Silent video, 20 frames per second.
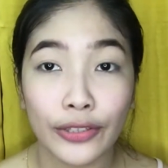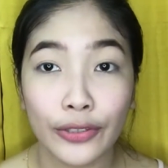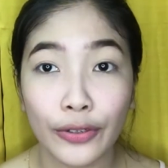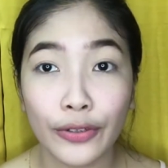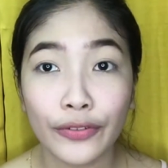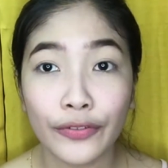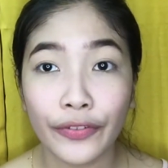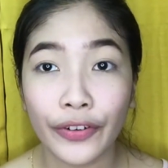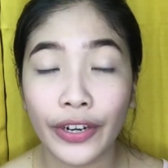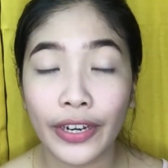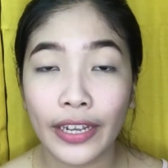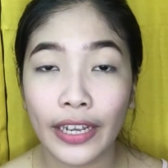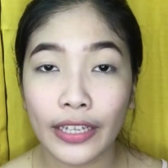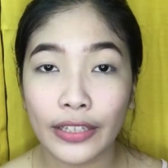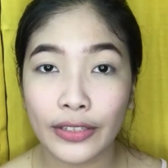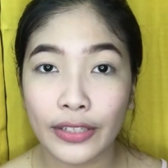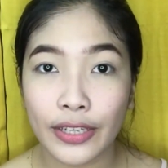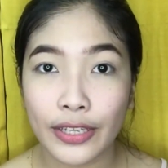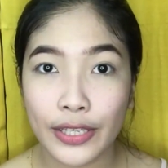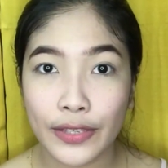Don't
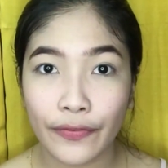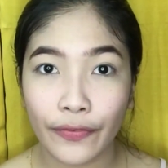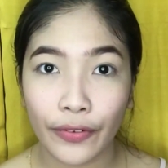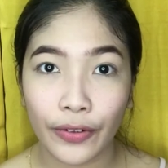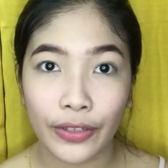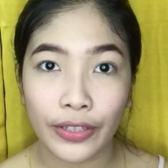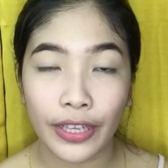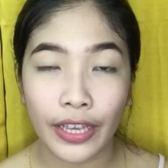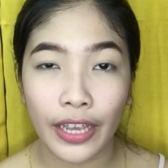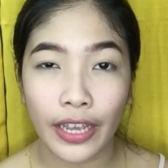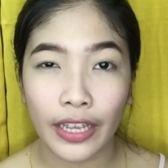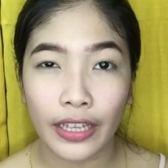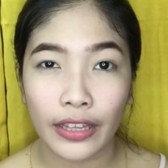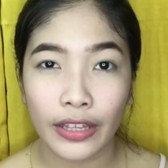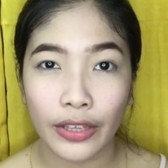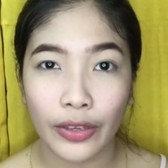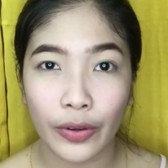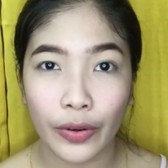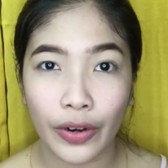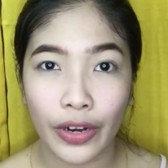forget to exfoliate
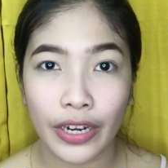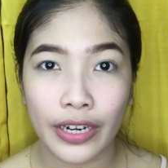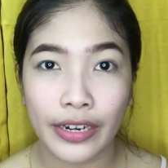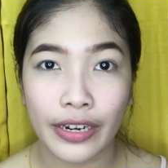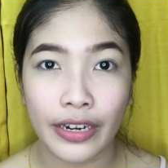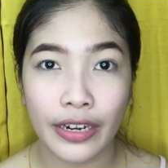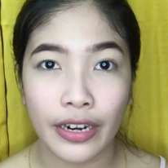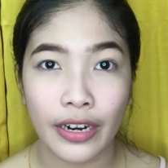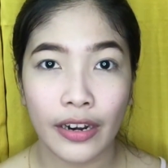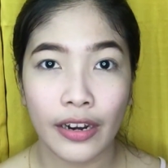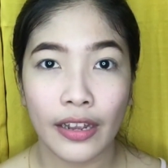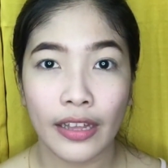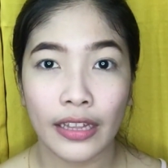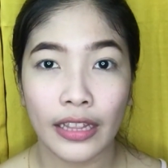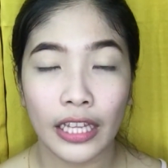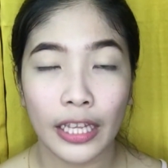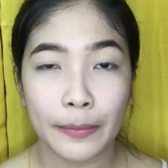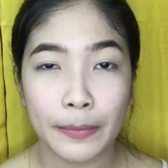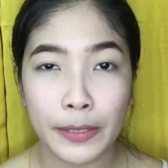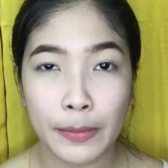your
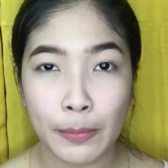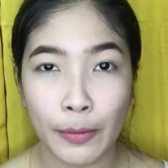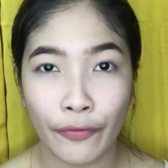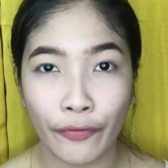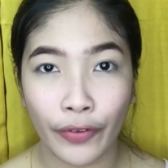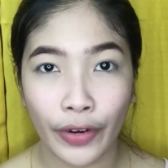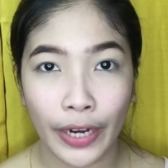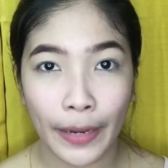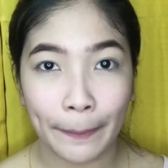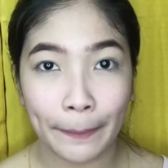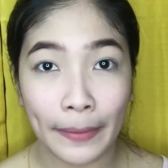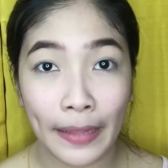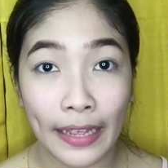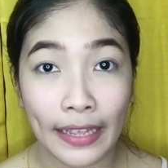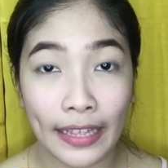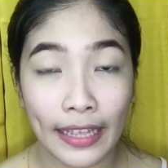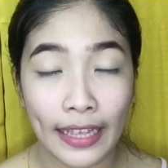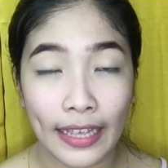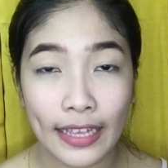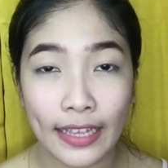lips before
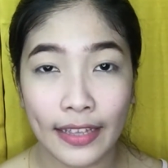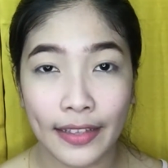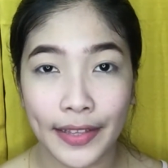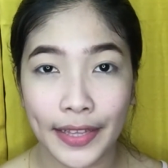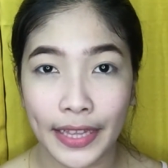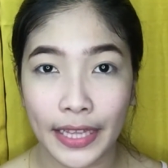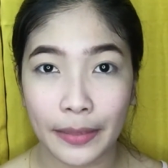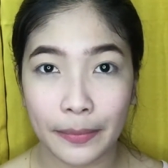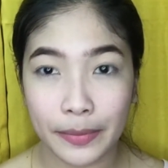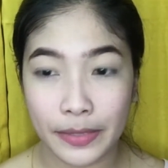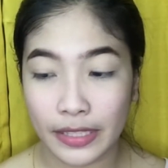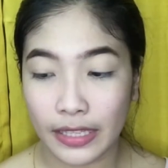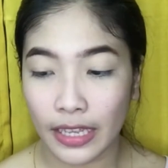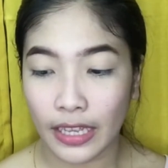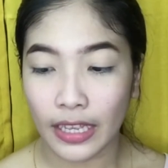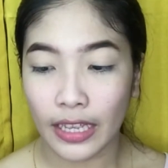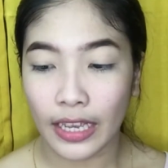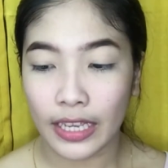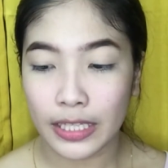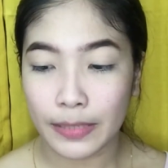applying
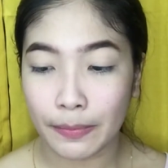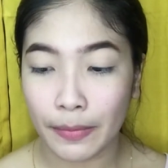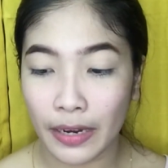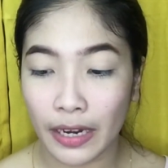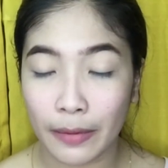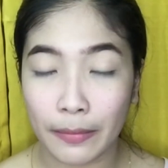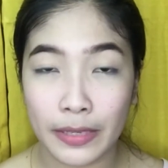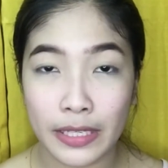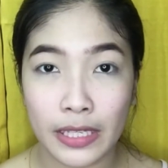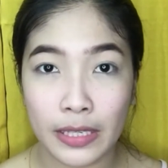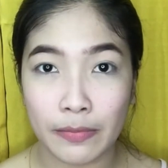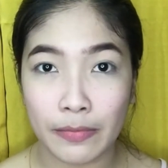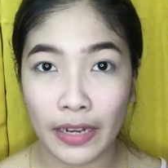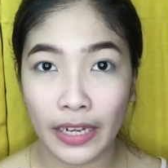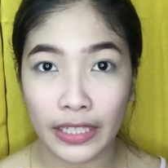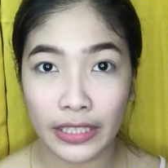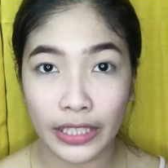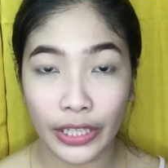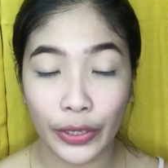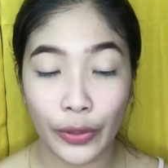lipstick, guys, para mas
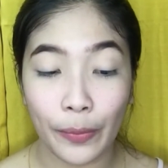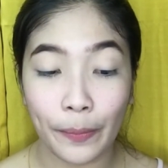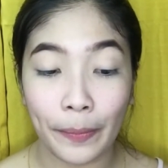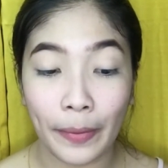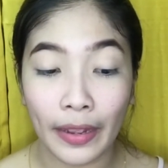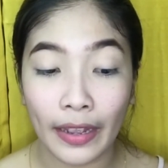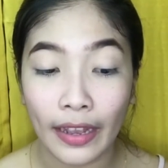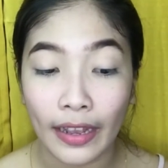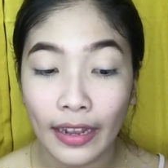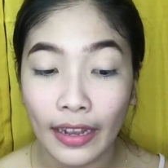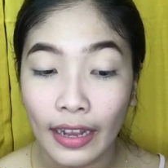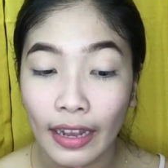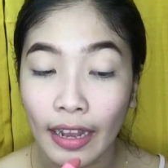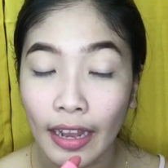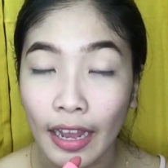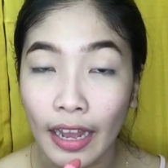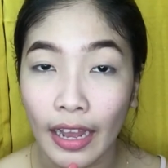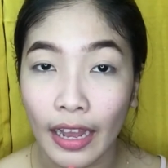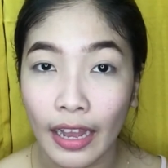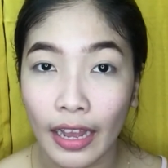maganda yung
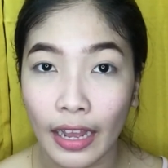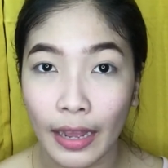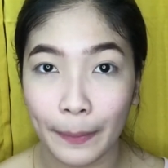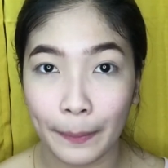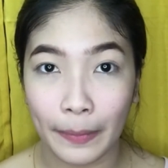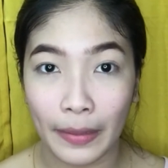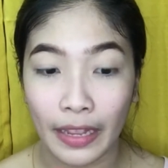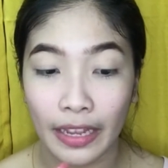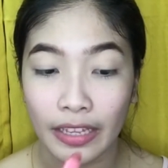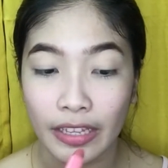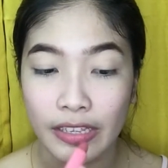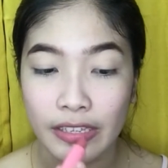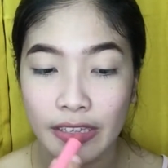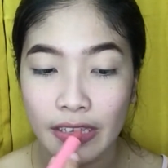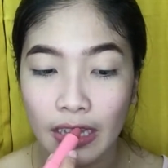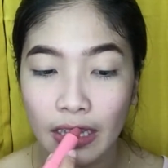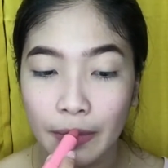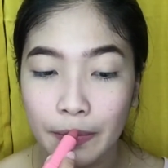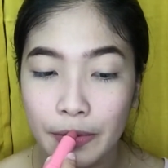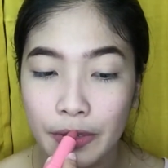pagkaka-apply niya
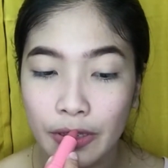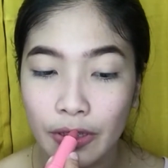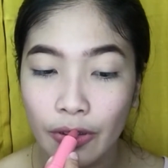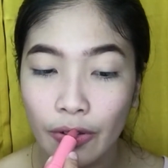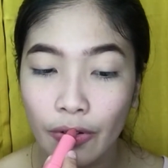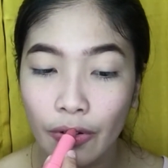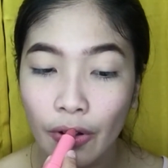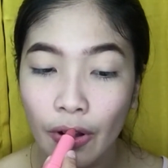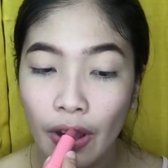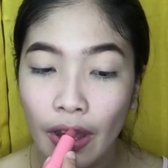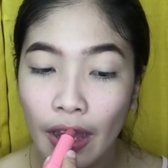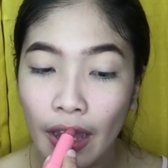sa lips niyo.